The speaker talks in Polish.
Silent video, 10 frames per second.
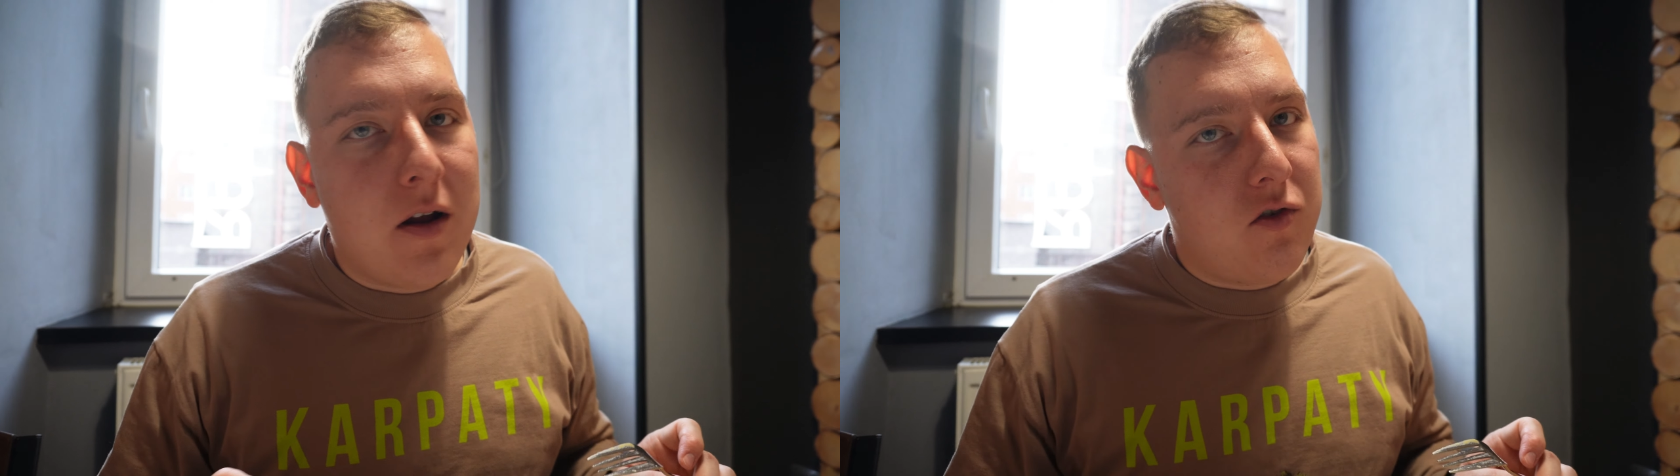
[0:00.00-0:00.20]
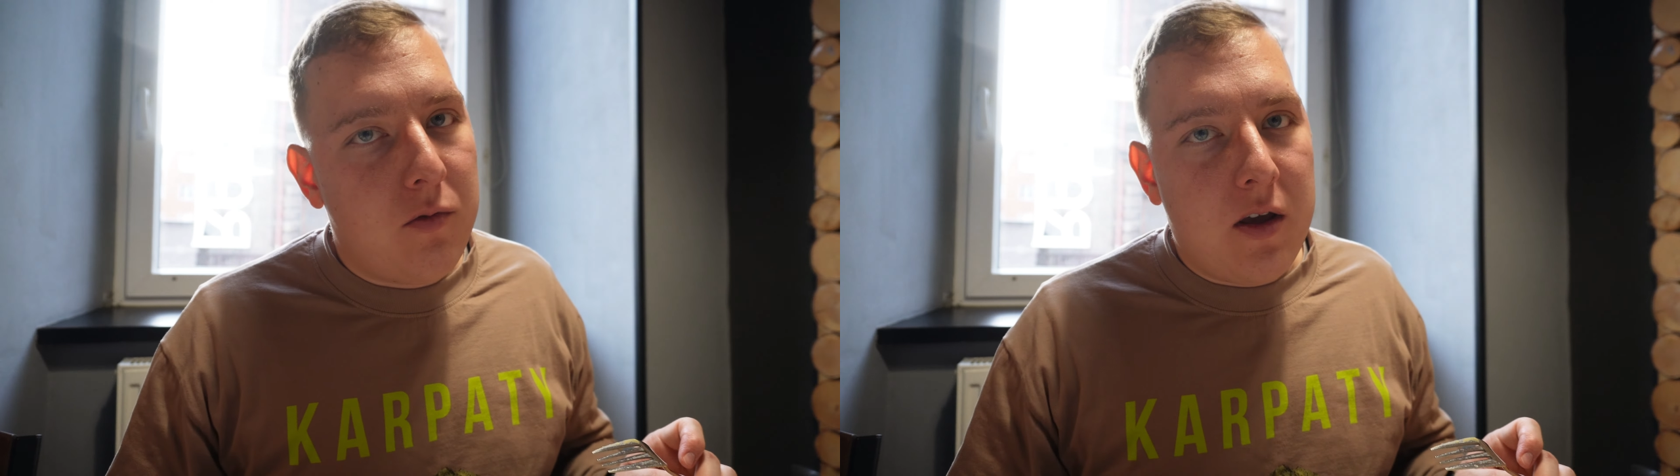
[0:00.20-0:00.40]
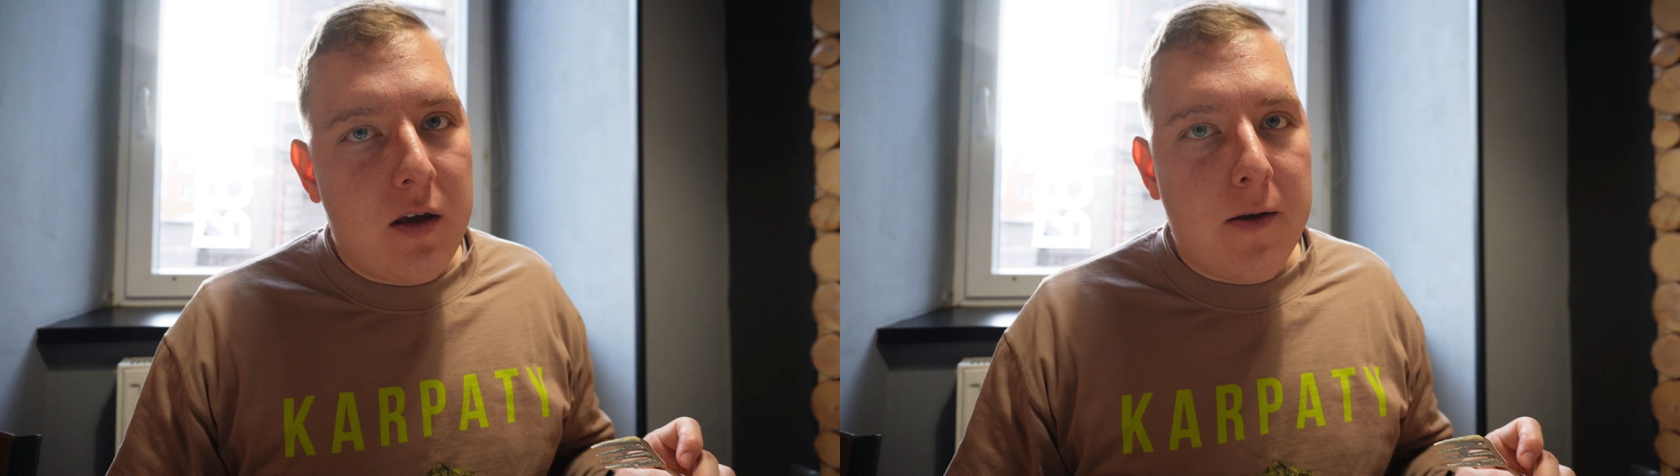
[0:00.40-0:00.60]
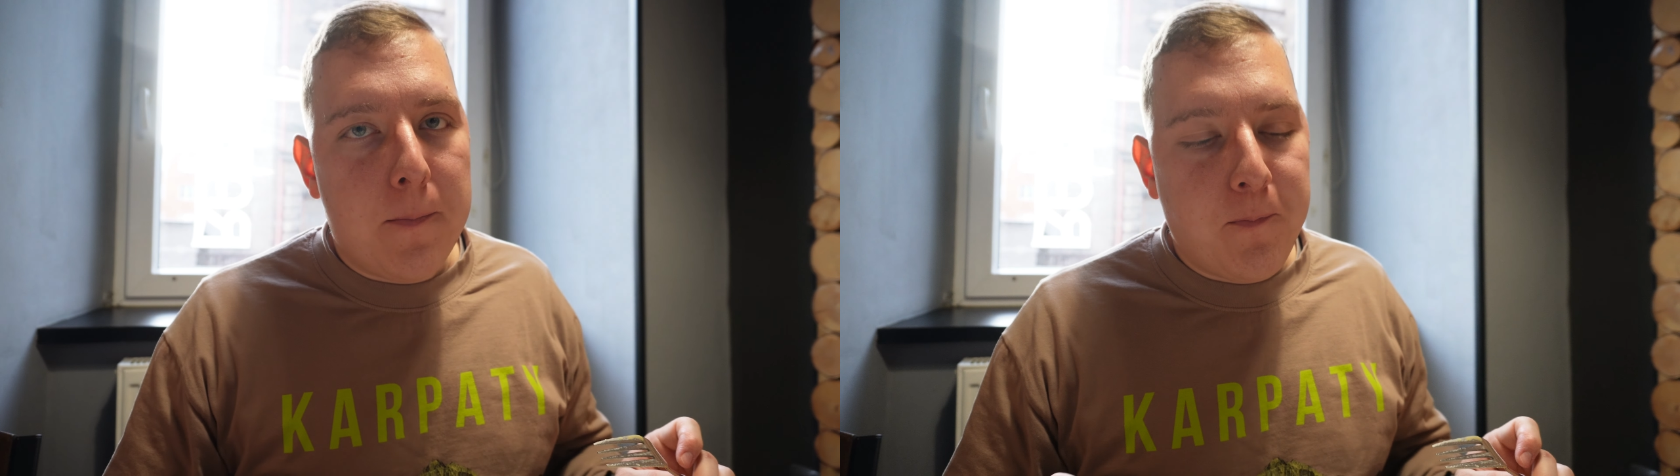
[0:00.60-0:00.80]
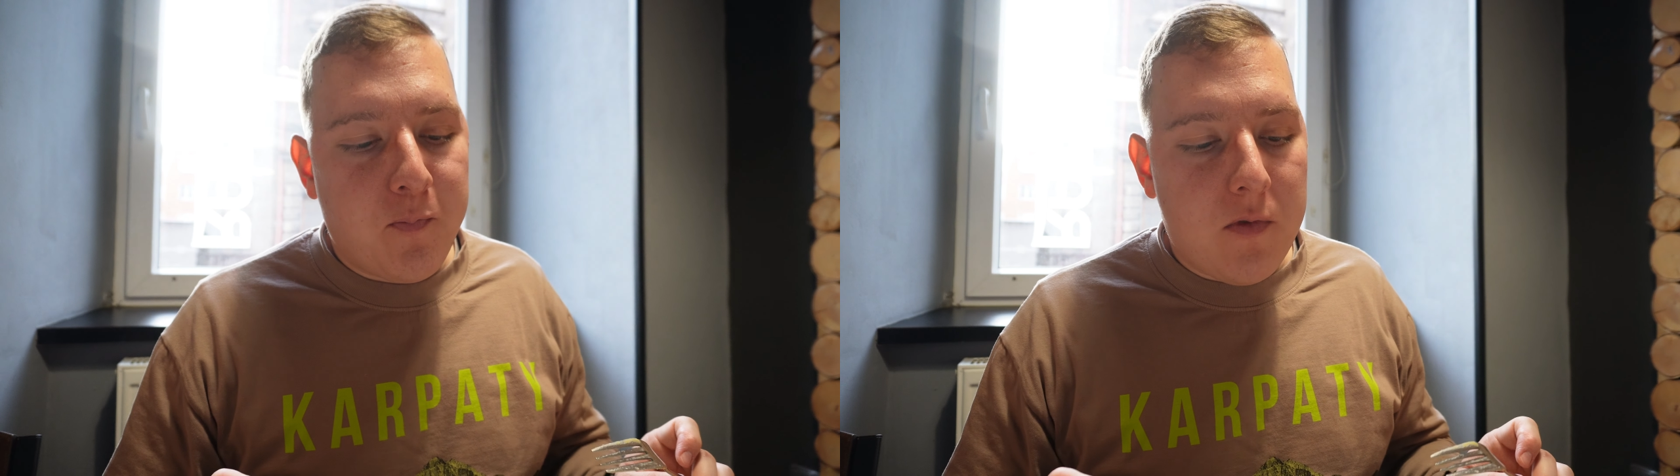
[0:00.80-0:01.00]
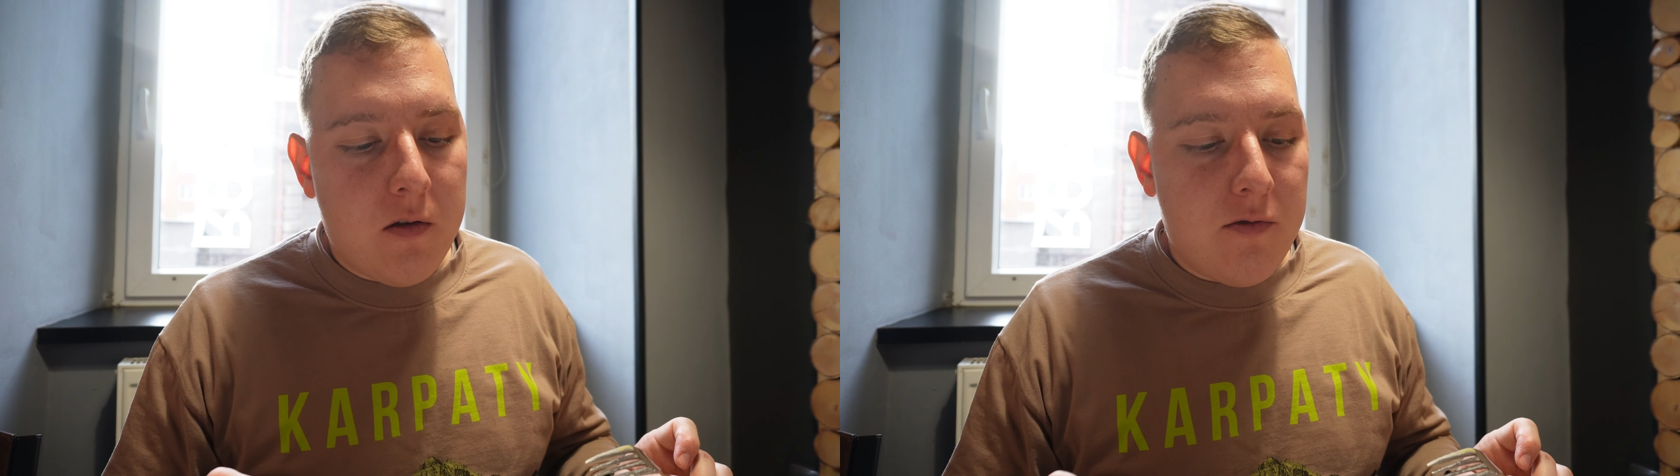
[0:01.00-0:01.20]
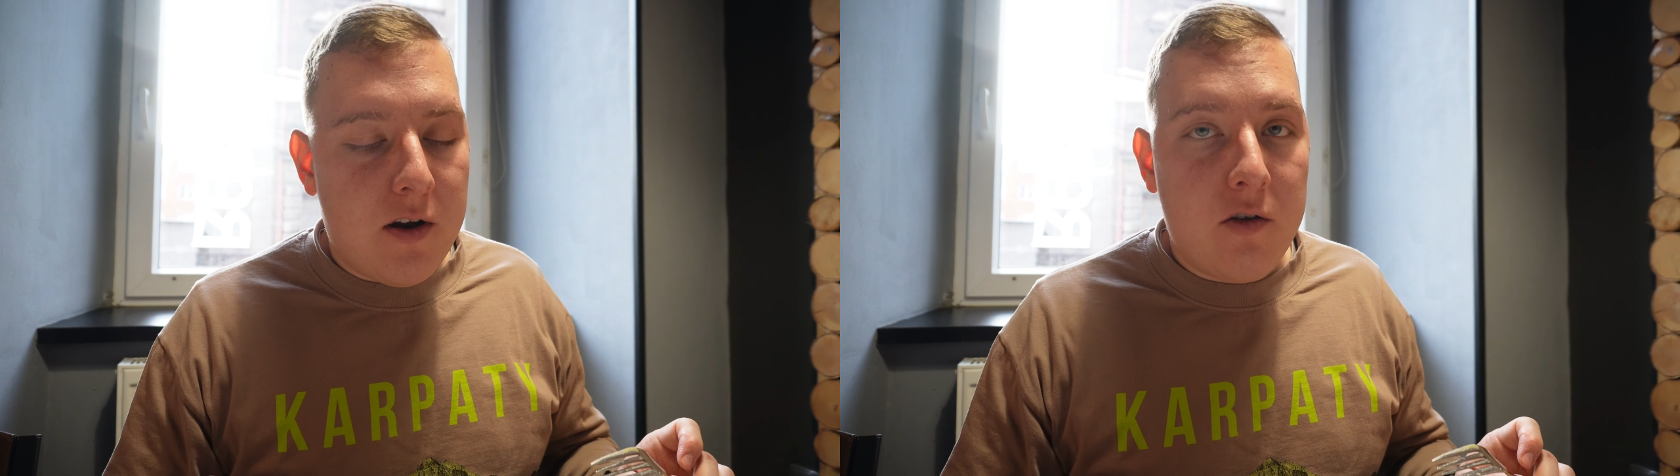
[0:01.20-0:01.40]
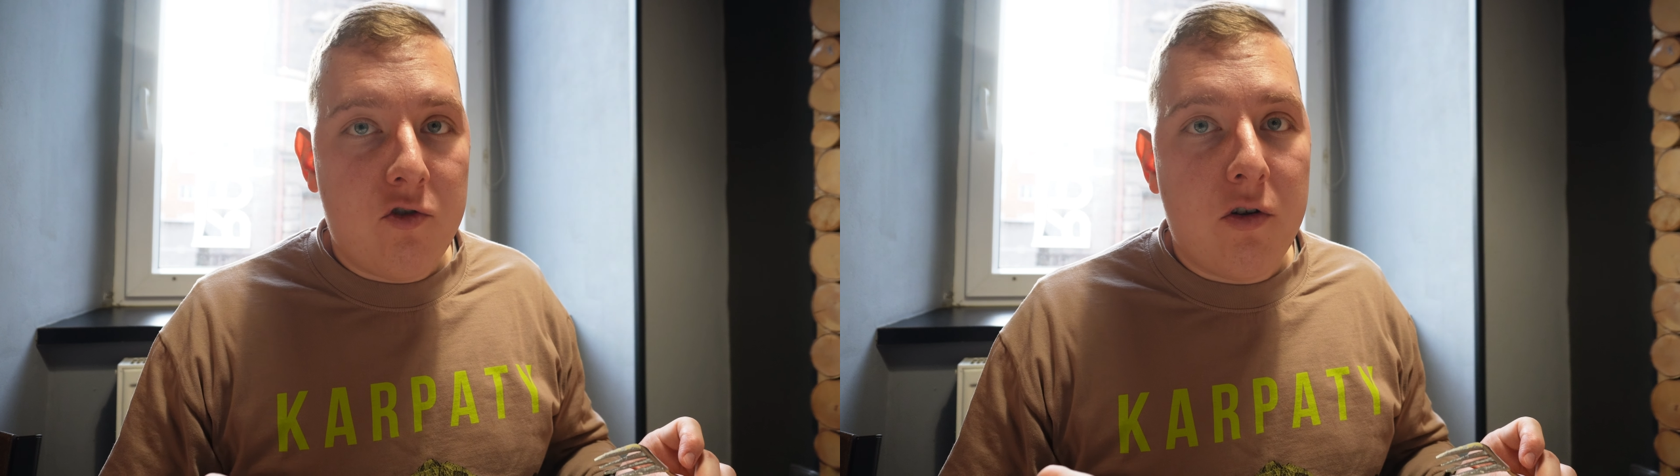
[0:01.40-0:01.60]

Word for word: bardzo miękkie, wręcz